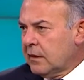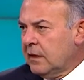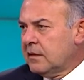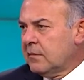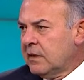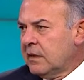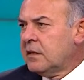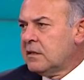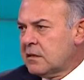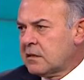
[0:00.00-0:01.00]
Eğitim Öyle mi?
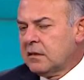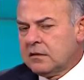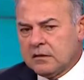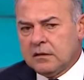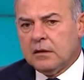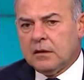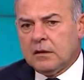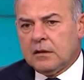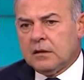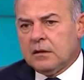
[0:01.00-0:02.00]
denizci sayısı
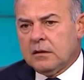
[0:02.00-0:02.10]
e,